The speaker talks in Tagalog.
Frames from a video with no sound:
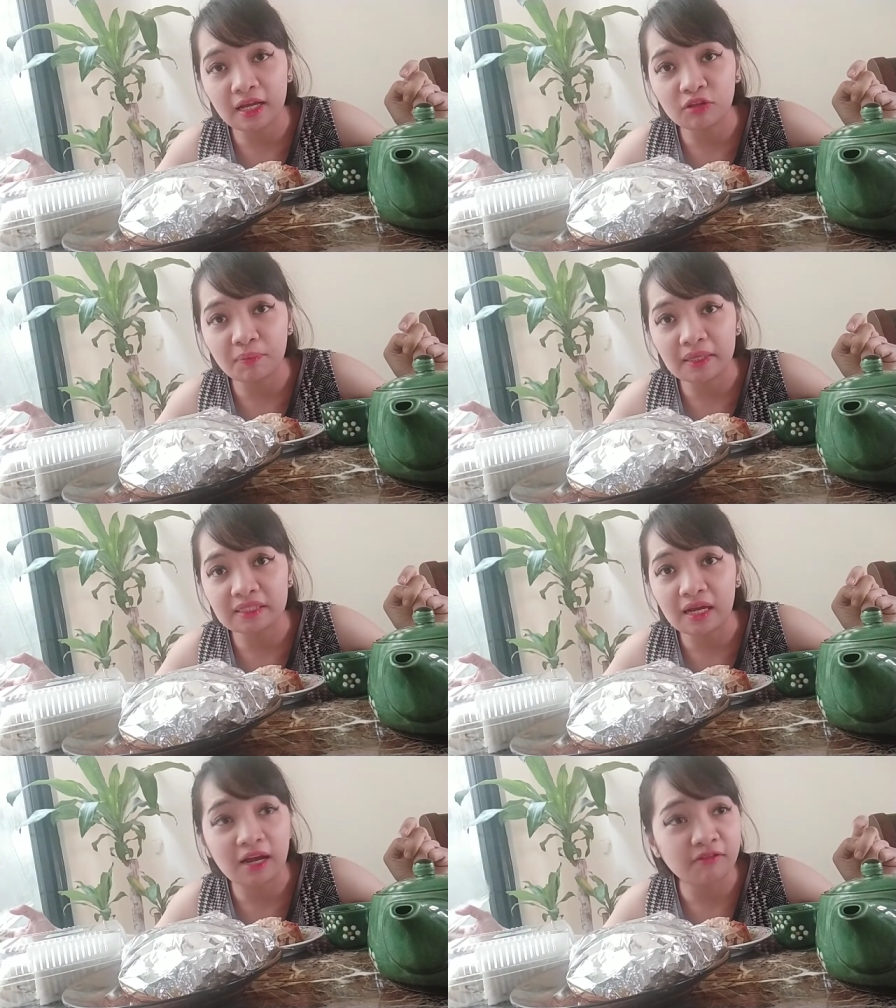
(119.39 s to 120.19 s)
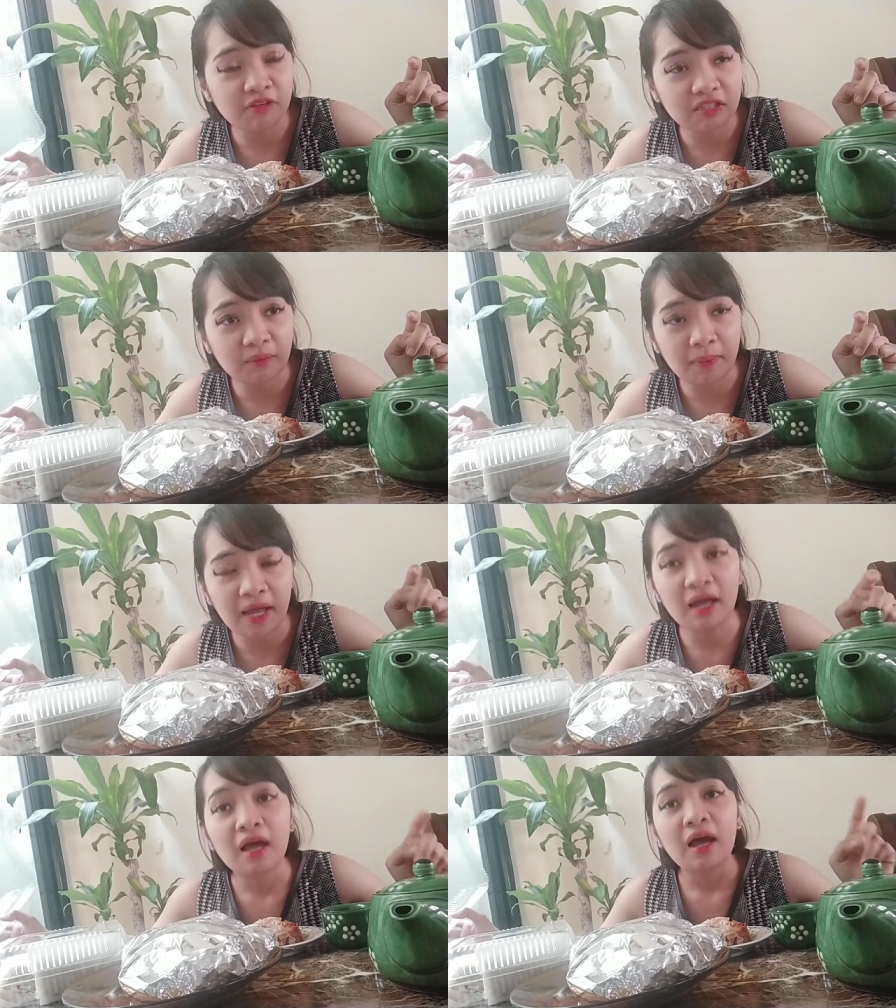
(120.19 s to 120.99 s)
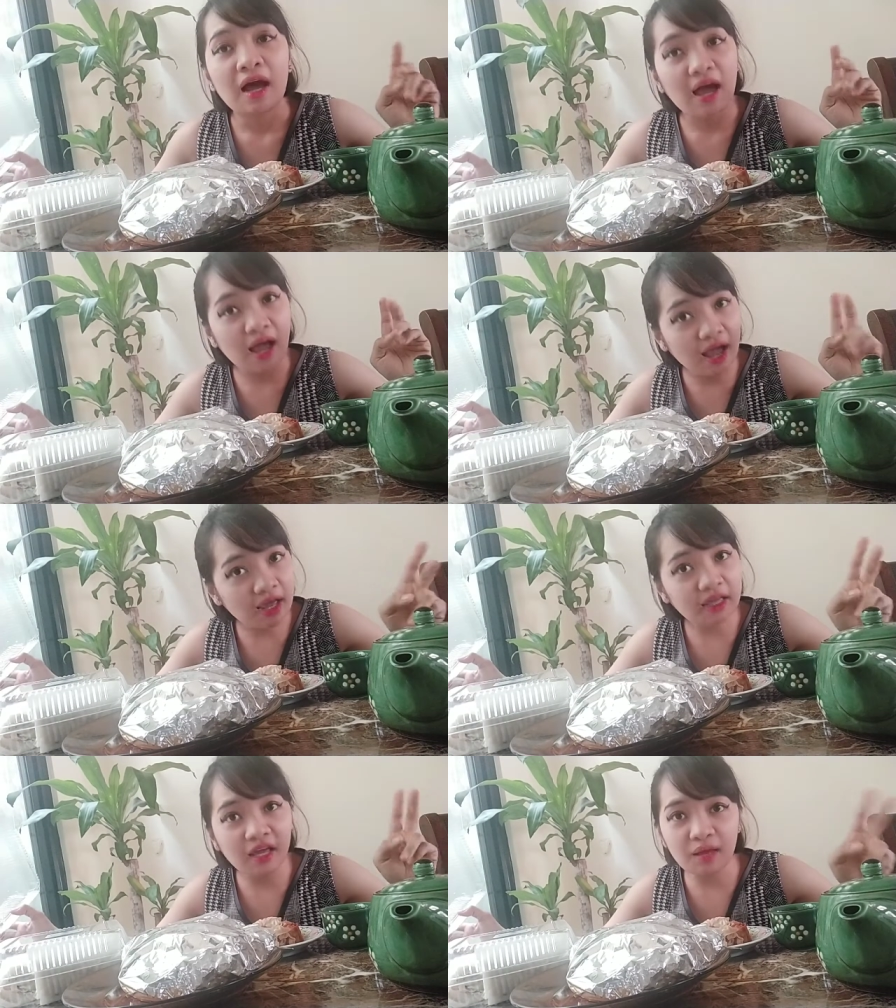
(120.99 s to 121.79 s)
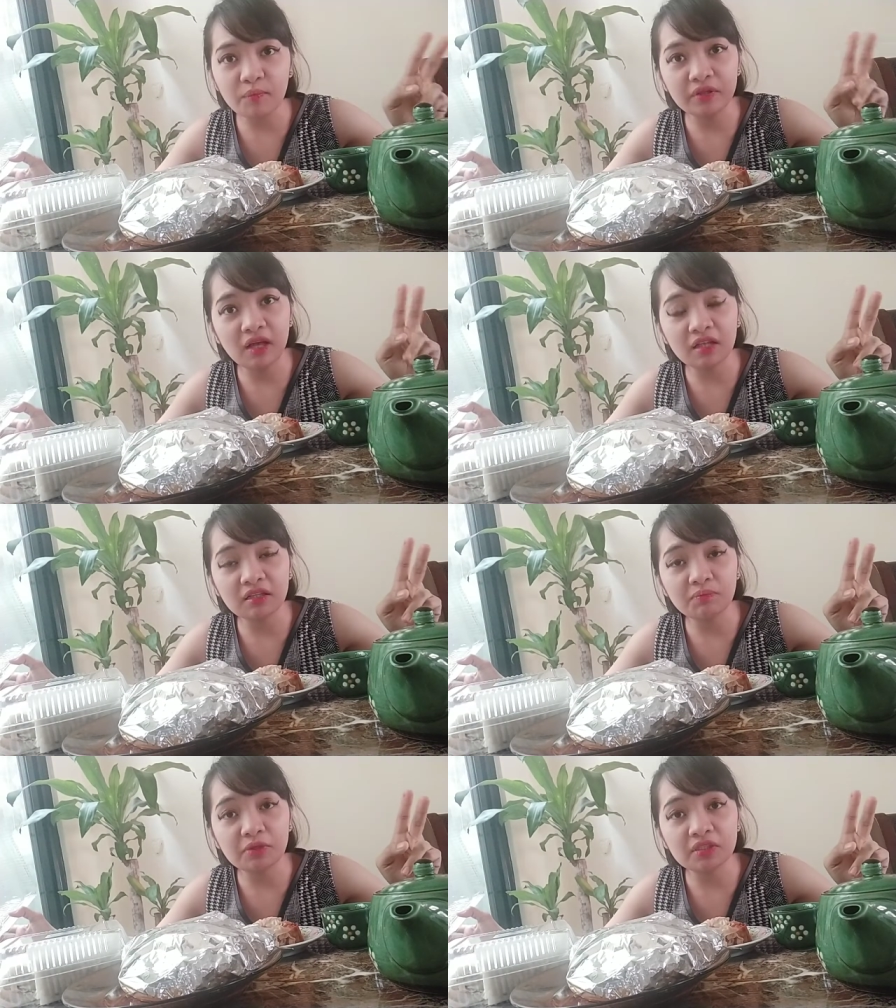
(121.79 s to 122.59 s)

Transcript: ano pa sa Cavite pa, I am 100%